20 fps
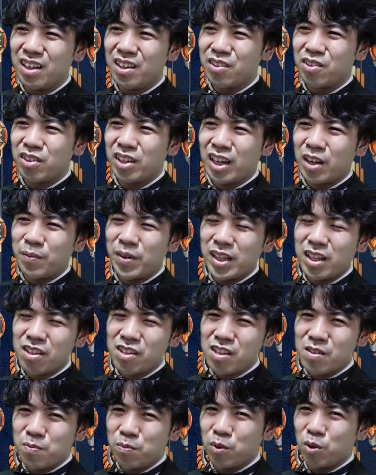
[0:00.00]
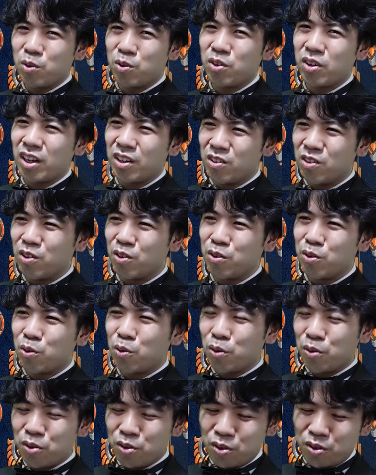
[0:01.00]
そのなんかマナシンボルとかのその
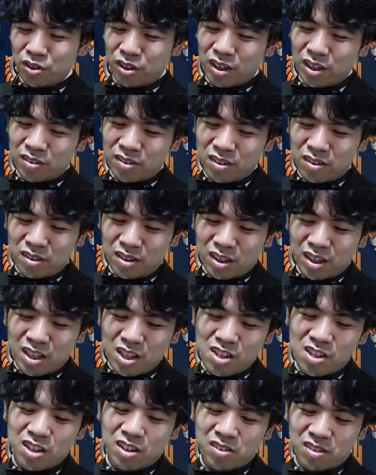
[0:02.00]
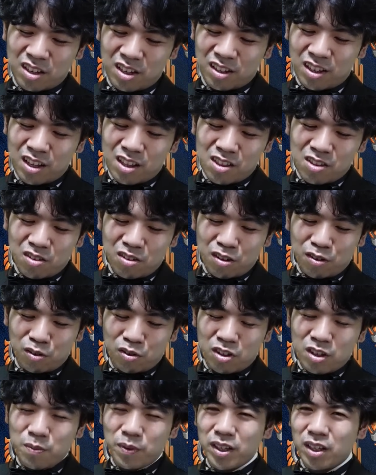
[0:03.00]
個数とか全然気にしなくて、単純にそ
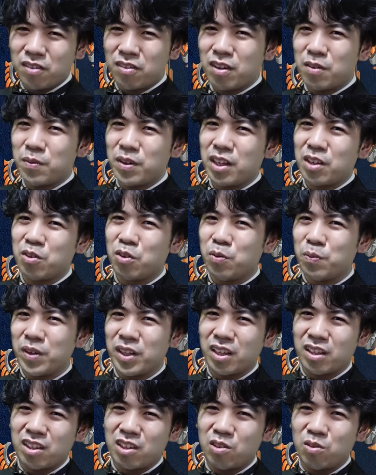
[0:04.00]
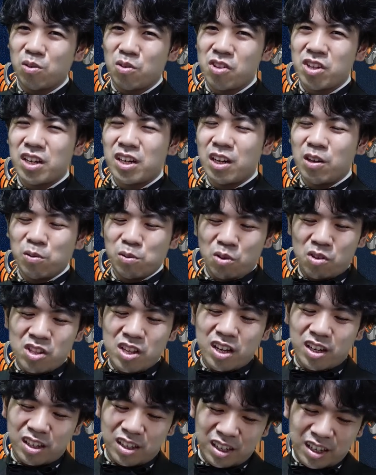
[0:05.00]
の2マナ、3マナ、4マナっていうのしかカウントし
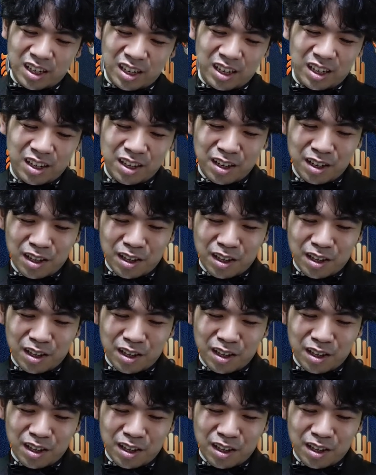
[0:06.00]
ないから、